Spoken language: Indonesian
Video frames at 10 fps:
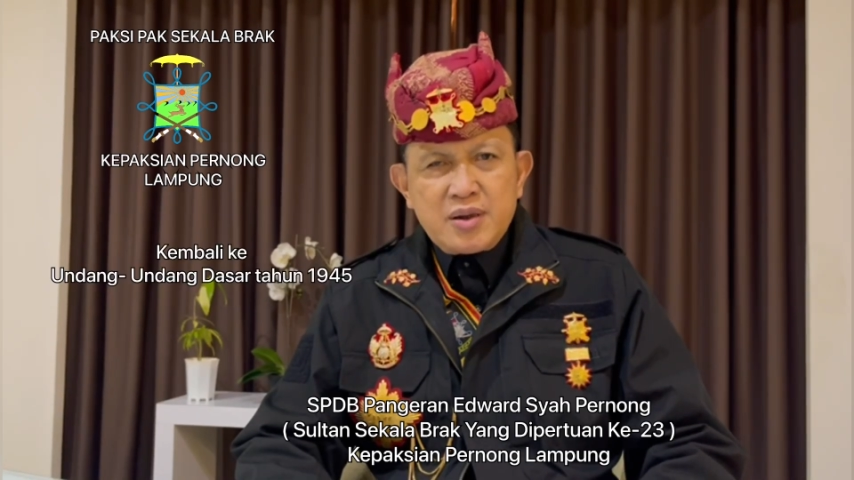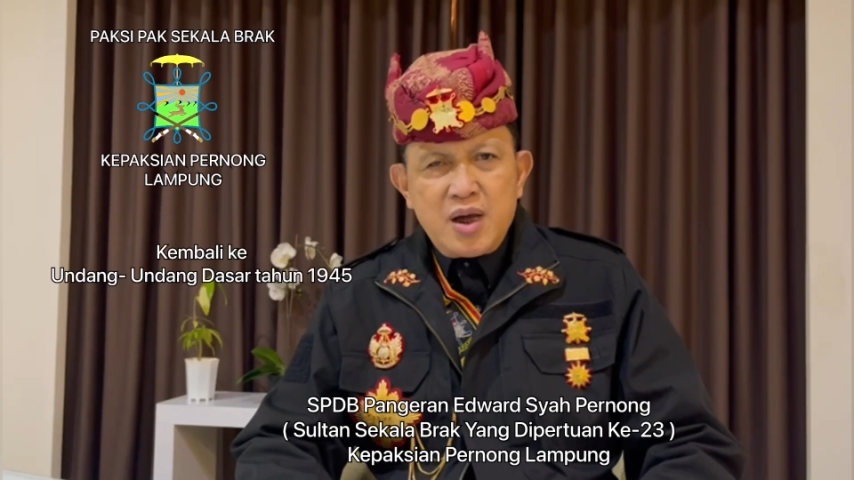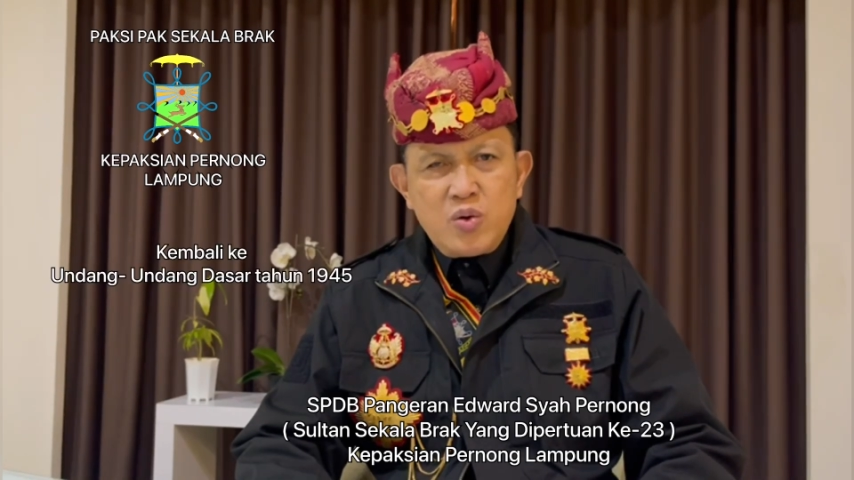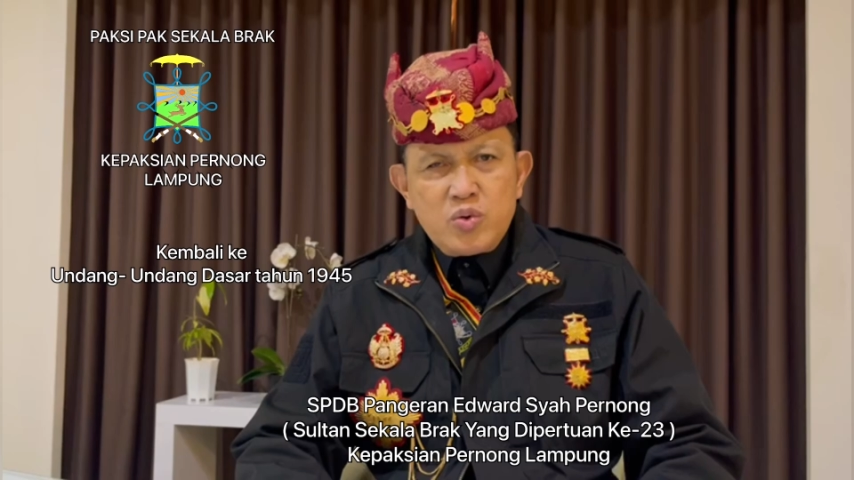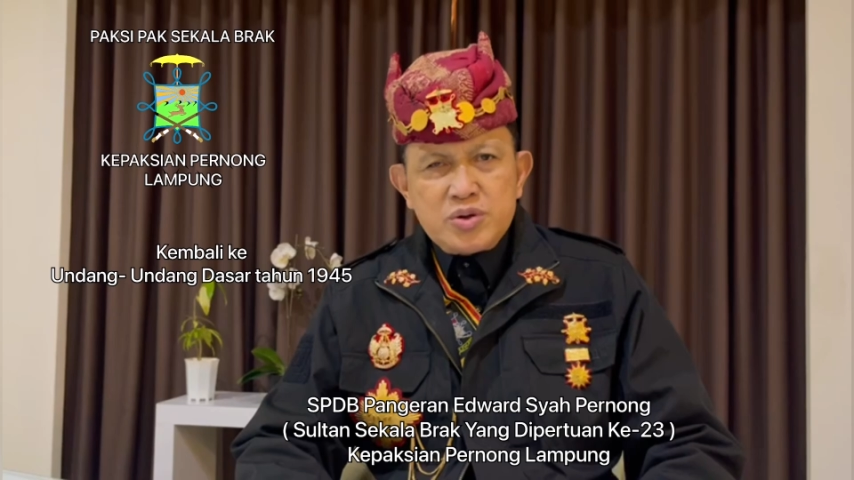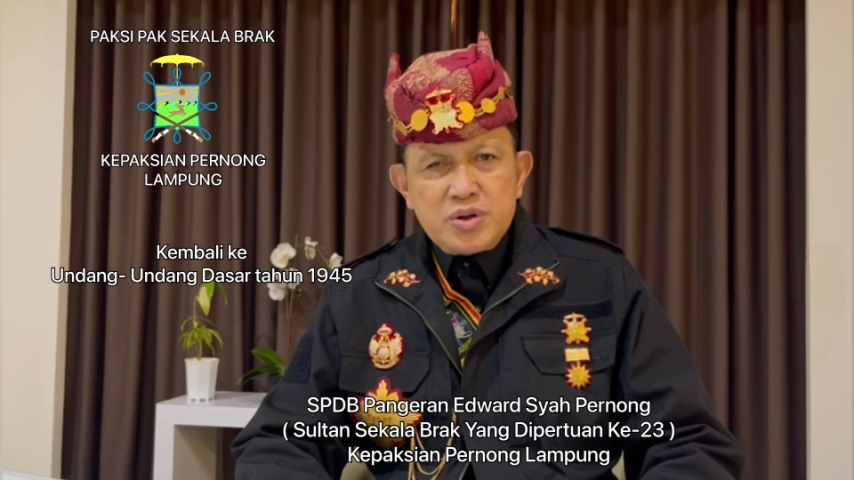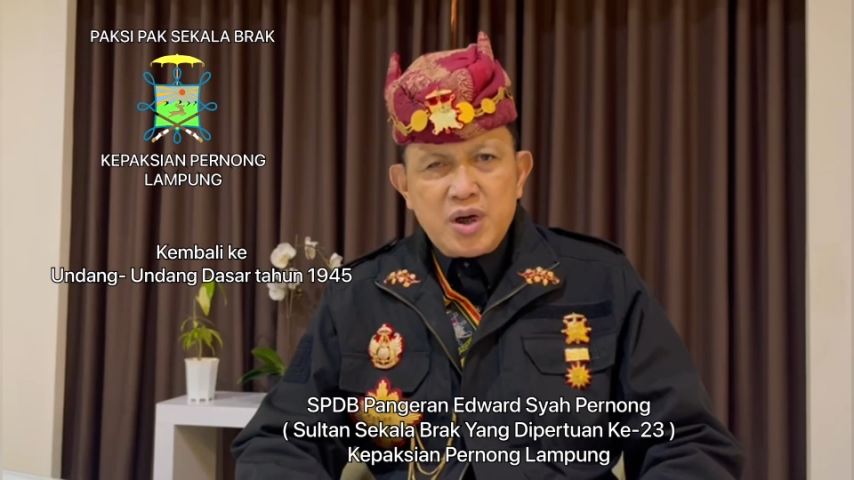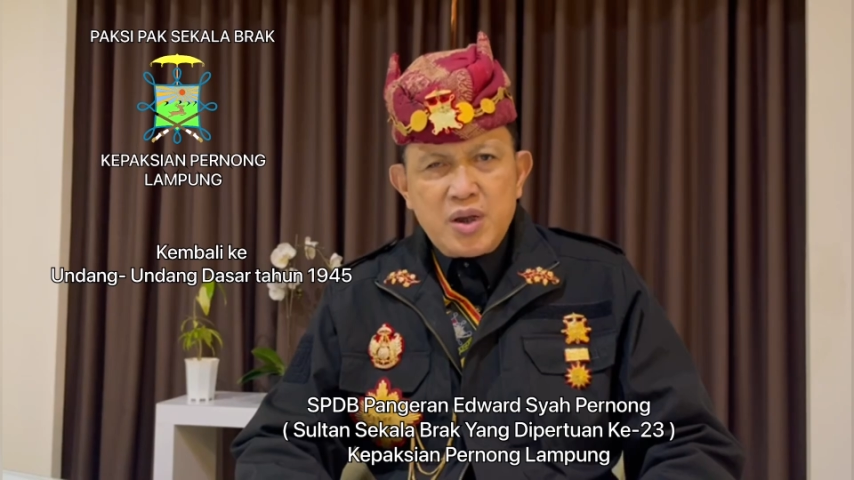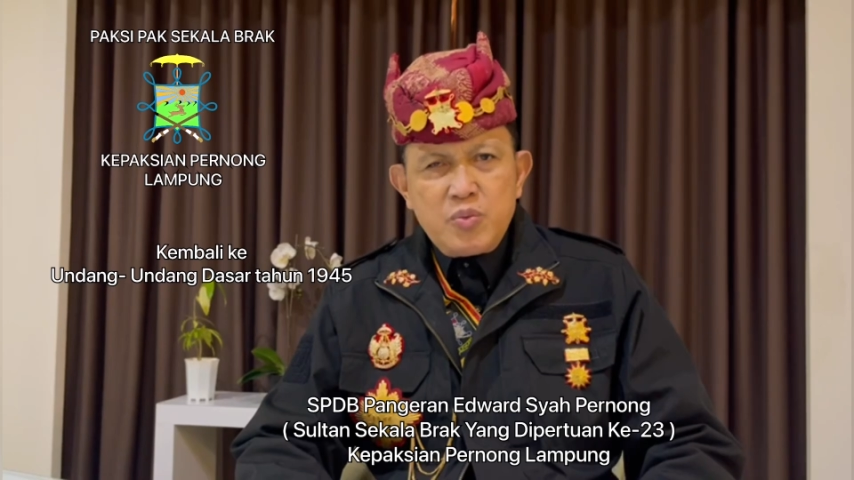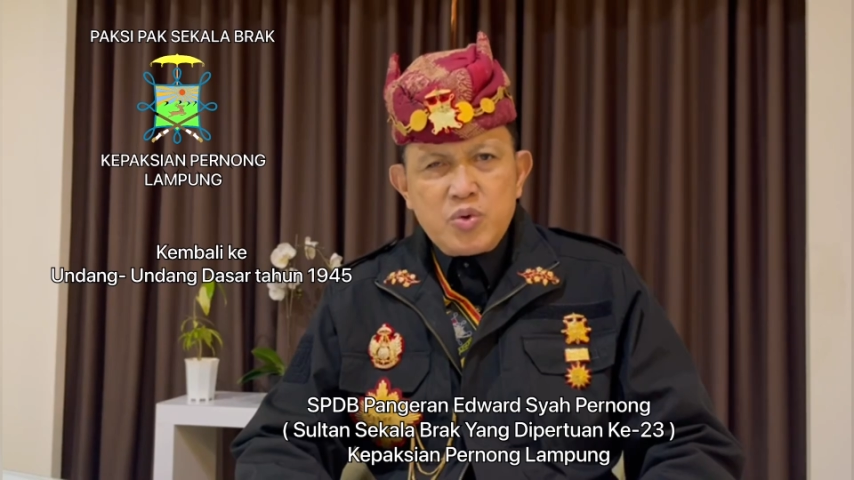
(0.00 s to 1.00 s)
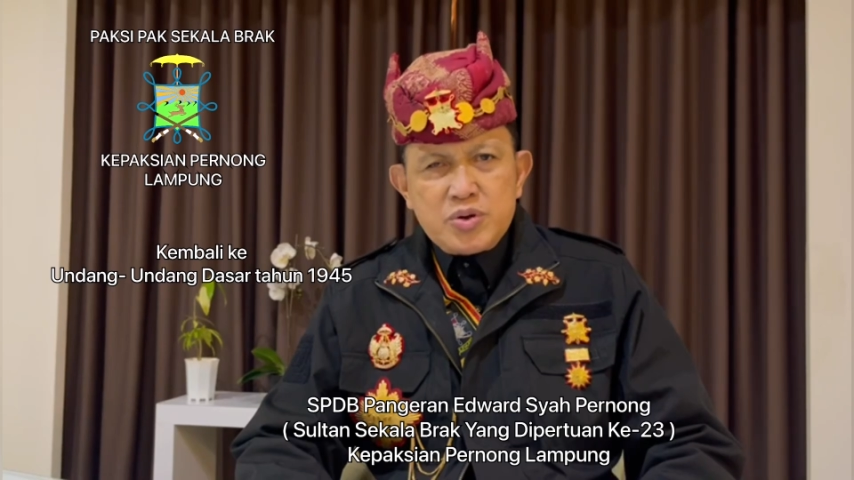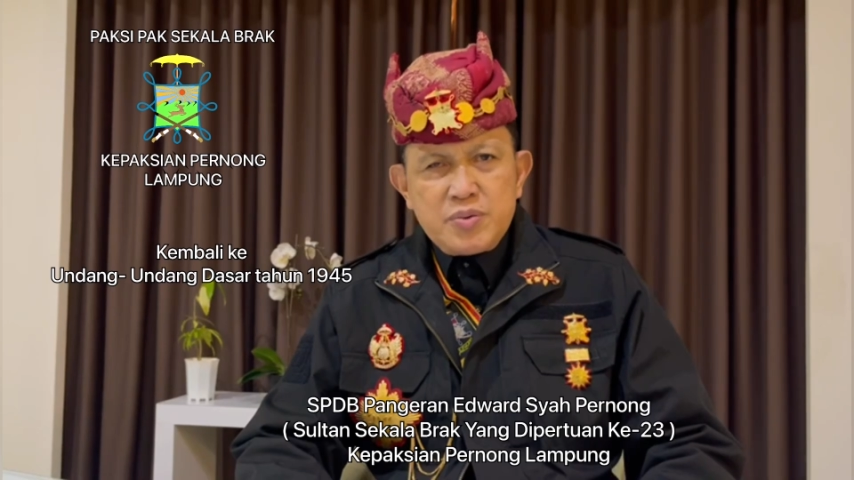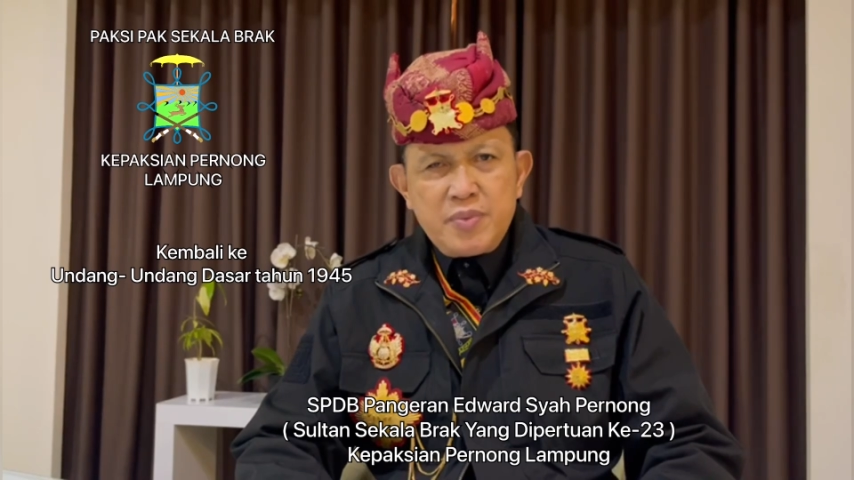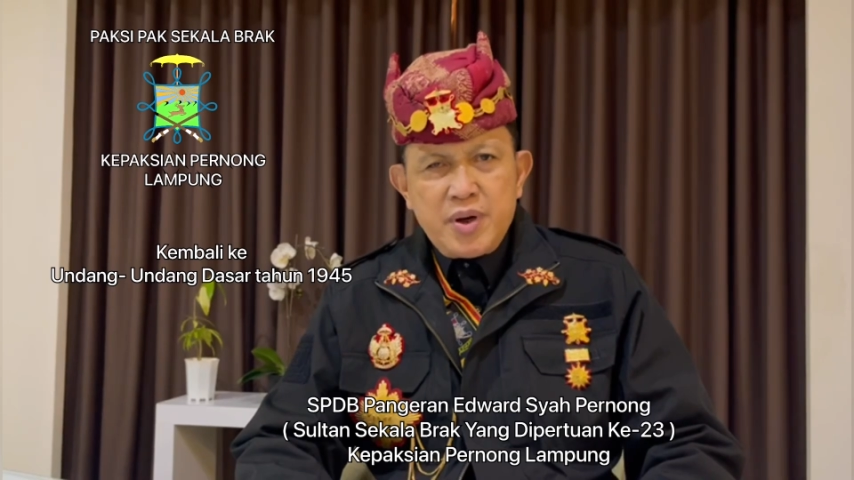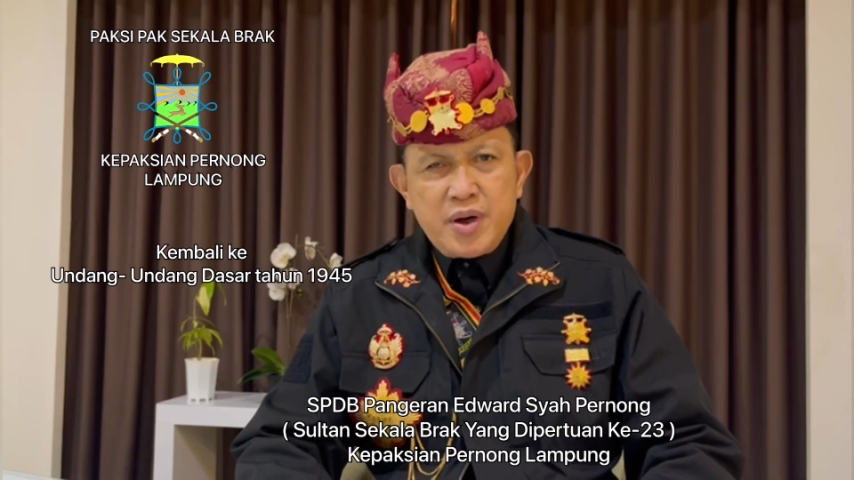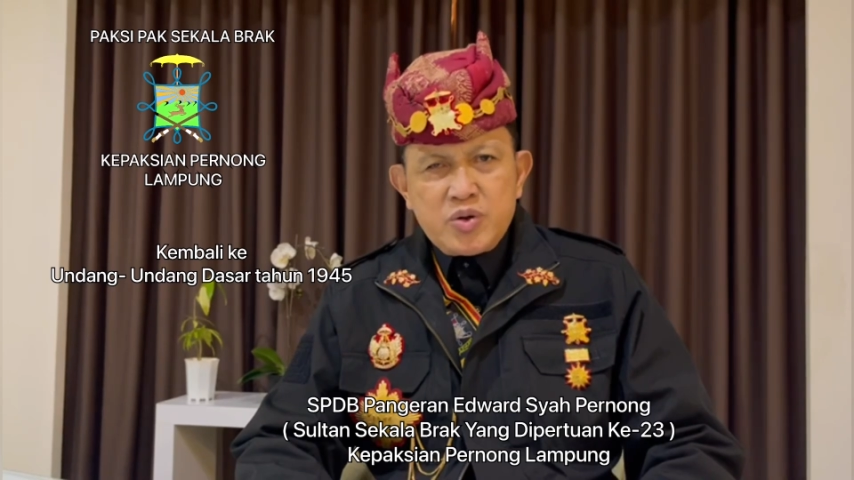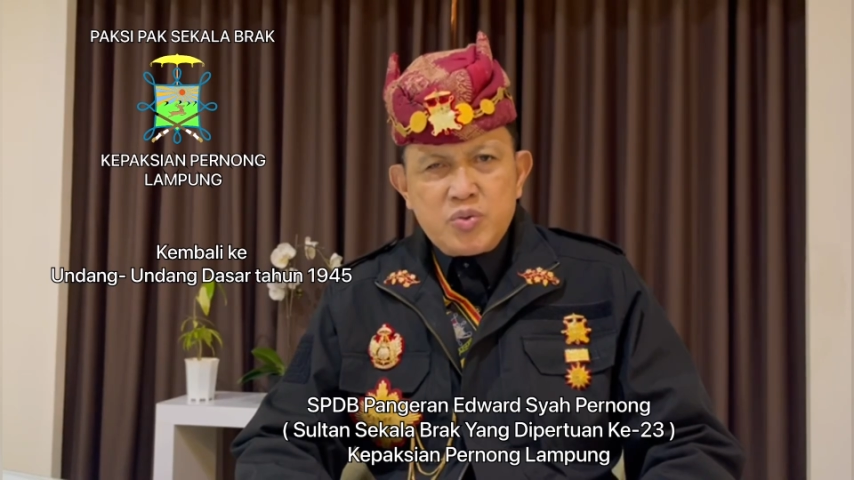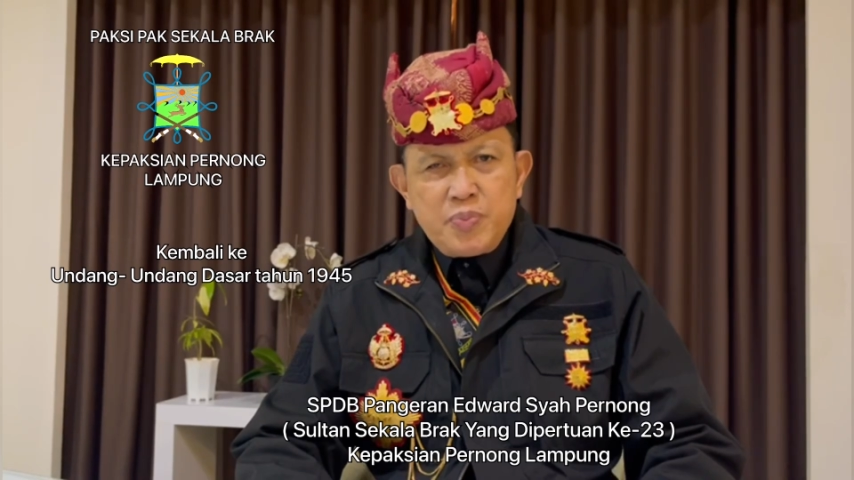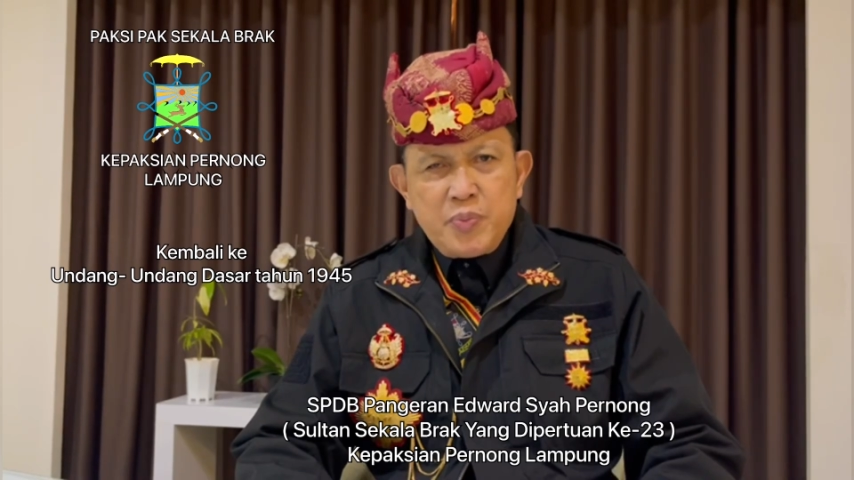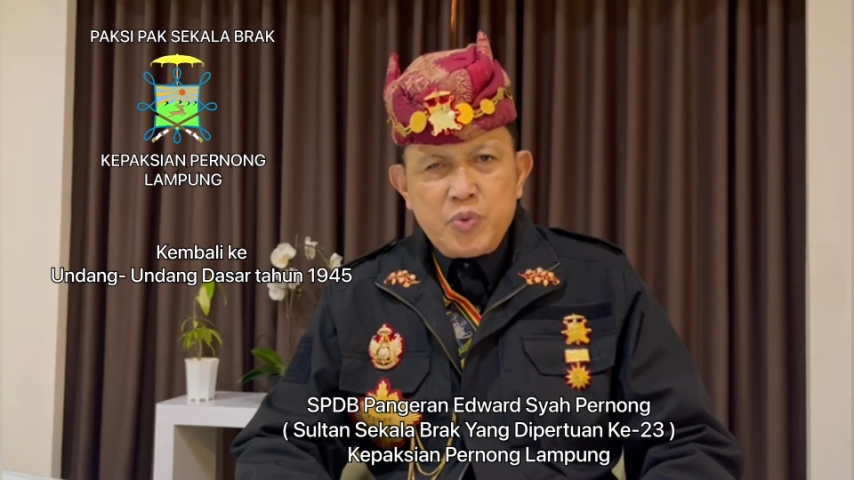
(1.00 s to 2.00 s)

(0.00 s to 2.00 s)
tahun 1945